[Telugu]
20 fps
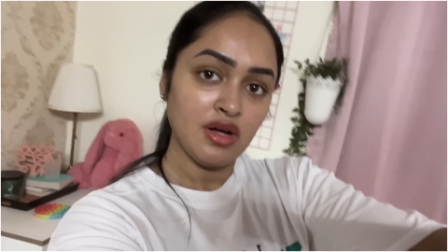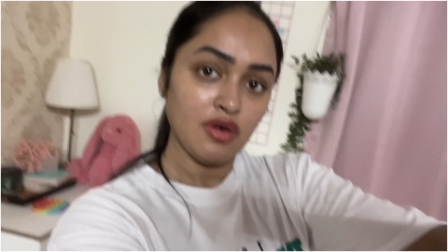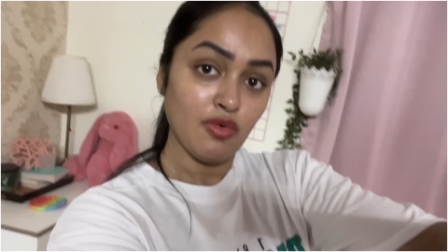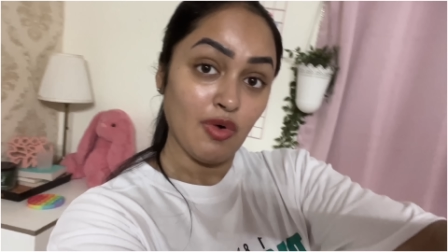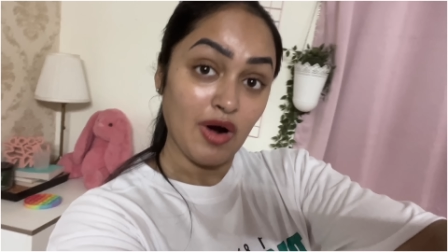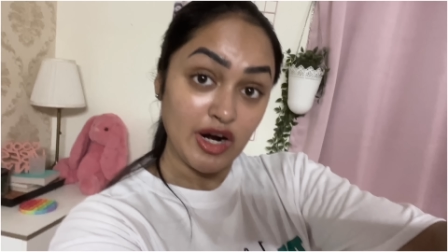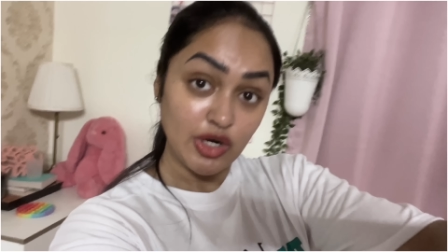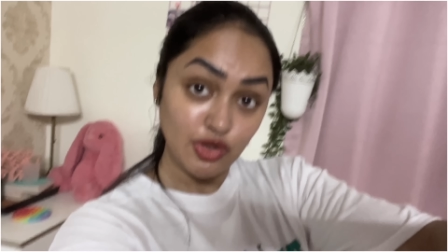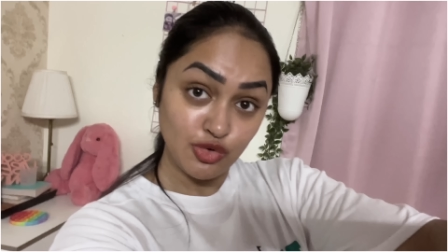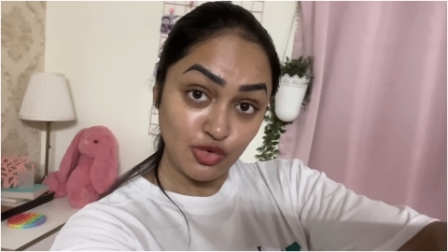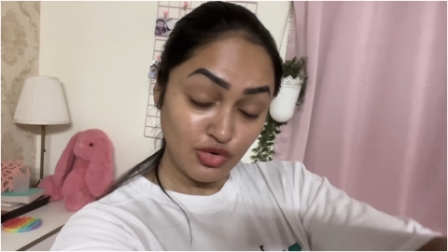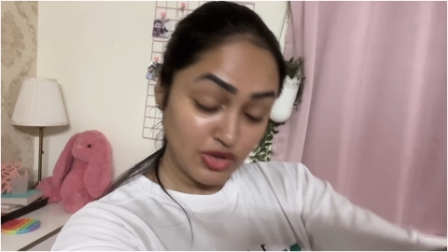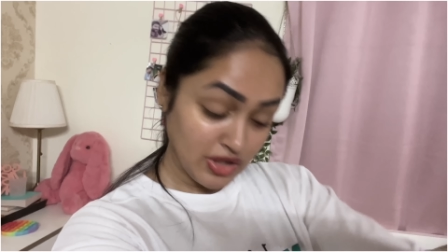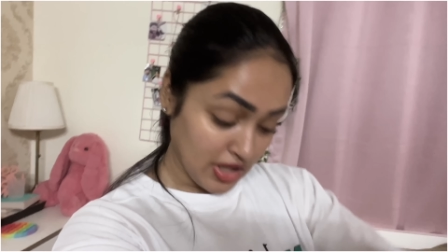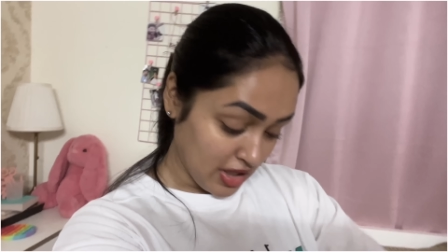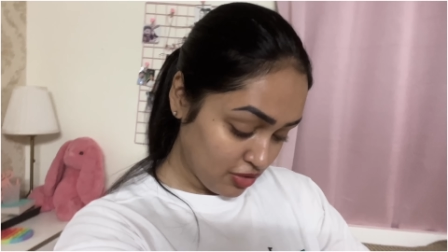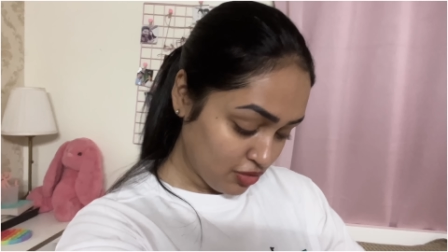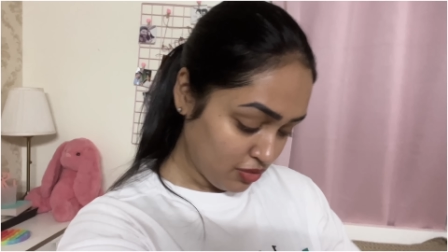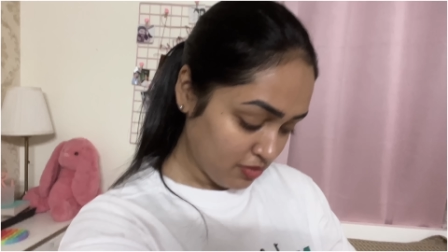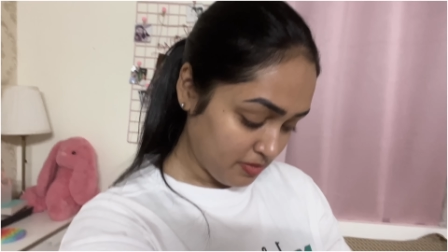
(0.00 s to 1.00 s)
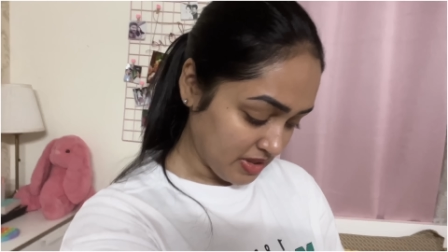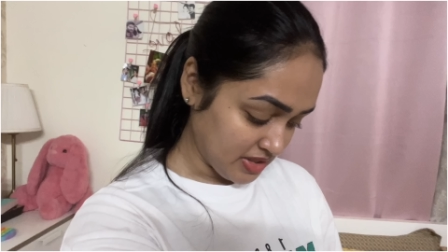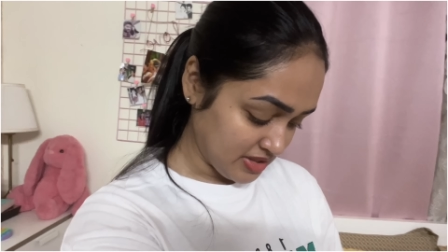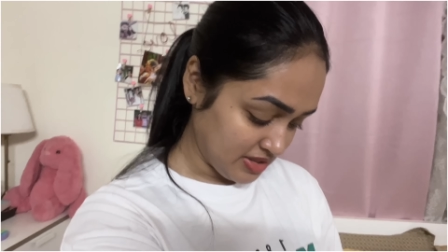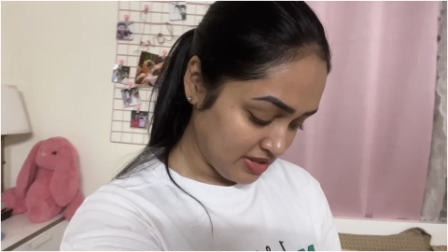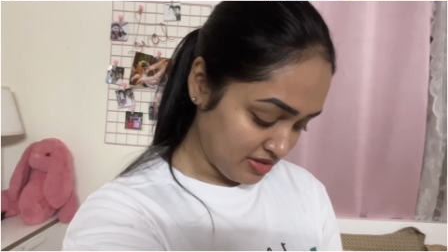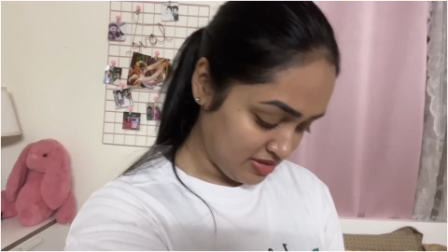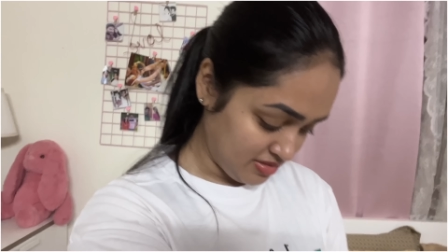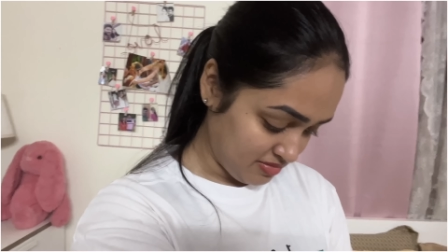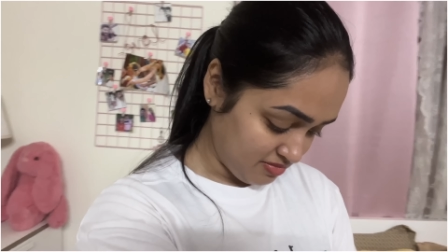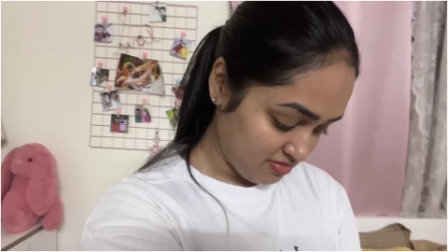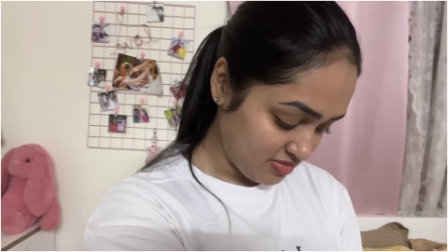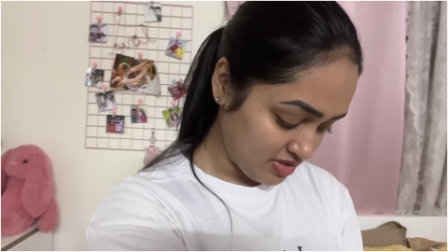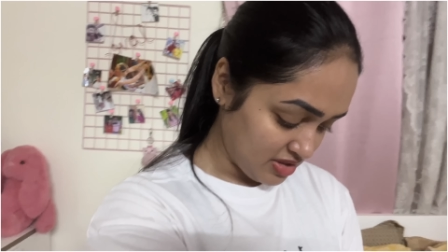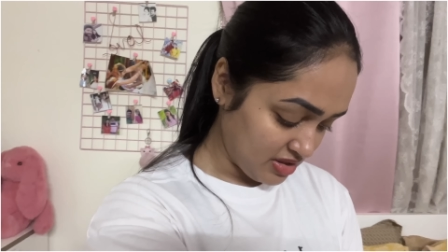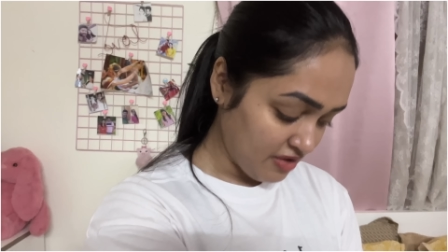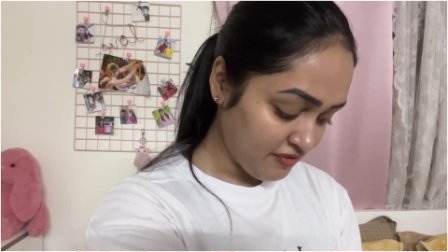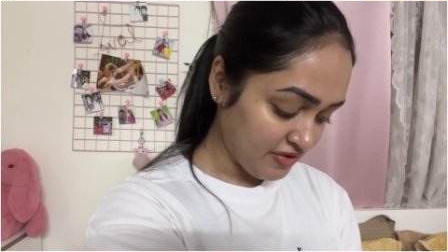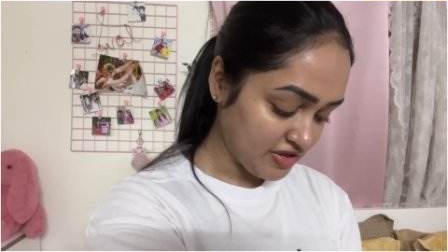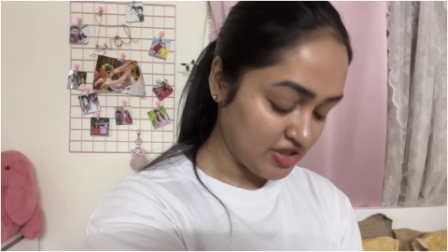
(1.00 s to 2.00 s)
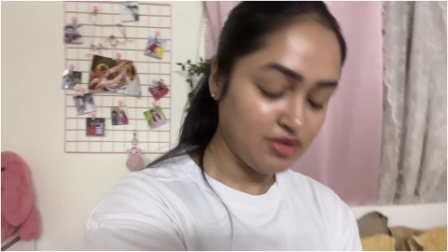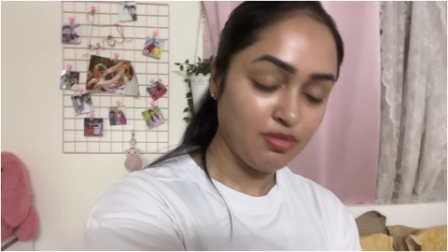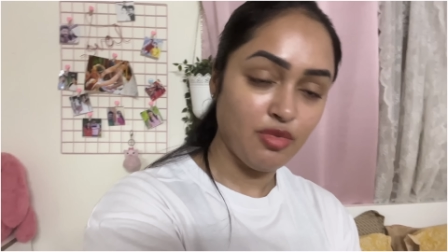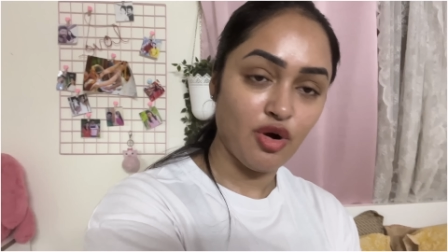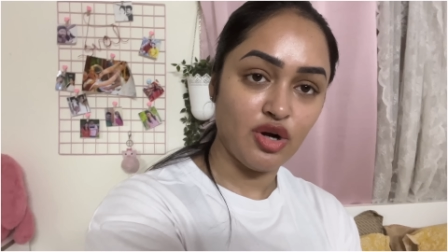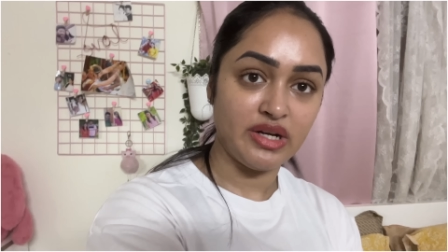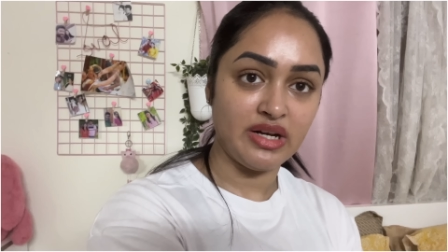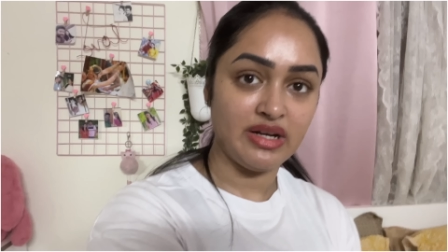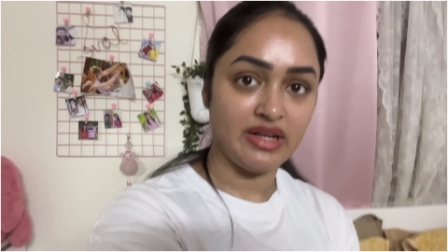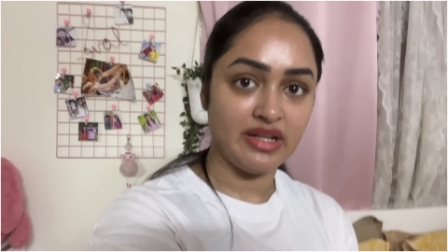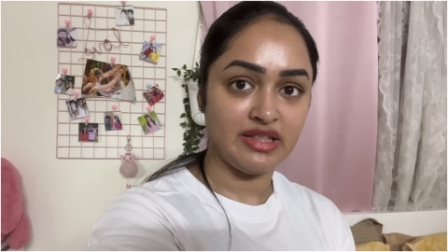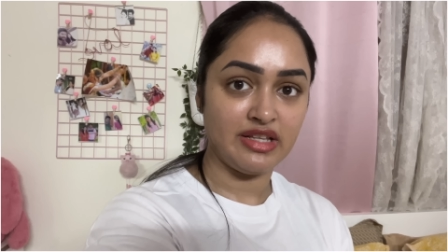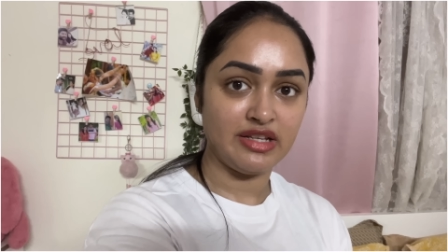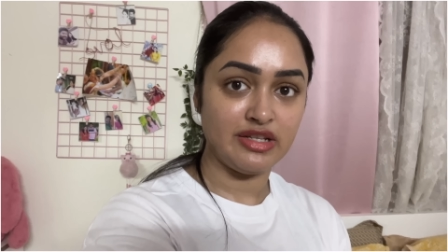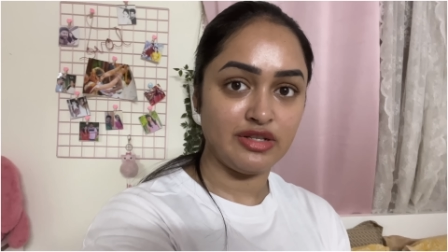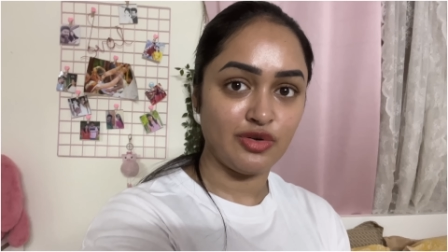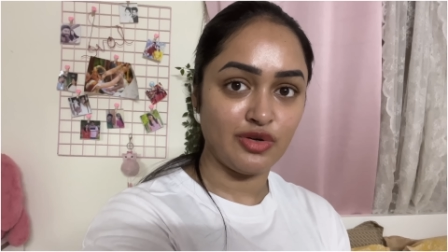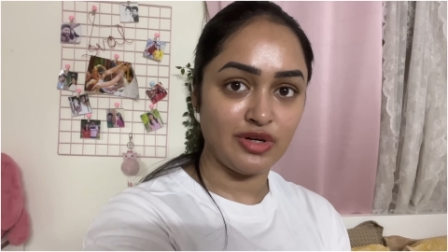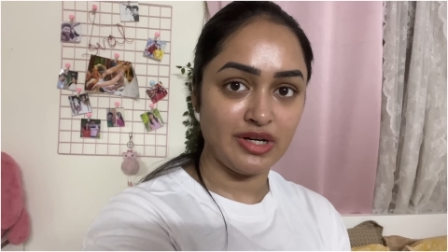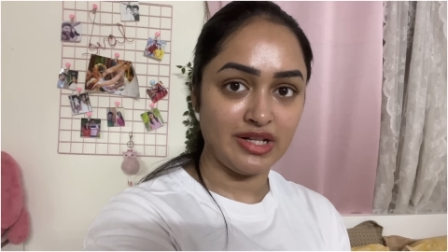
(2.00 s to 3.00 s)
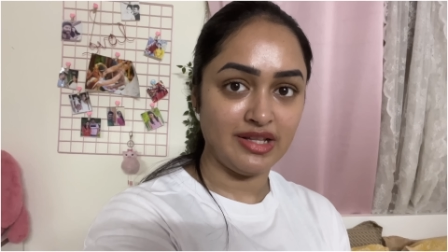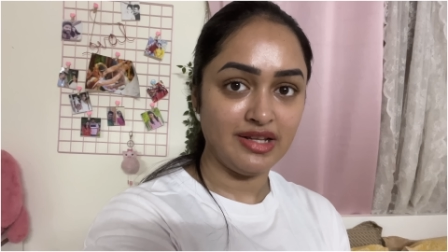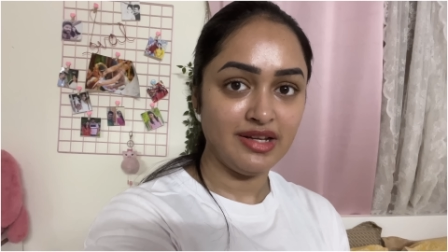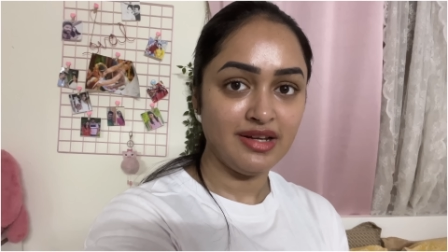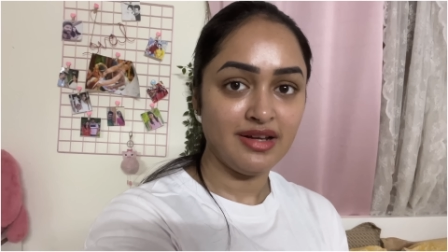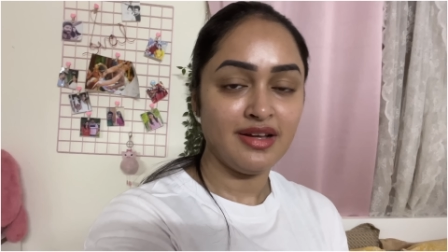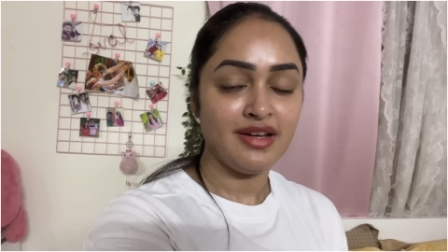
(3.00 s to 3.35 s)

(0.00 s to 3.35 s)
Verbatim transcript: వాడుతున్నాను ప్రజెంట్ ఇదే ఫస్ట్ బాటిల్ నేను తీసుకున్నది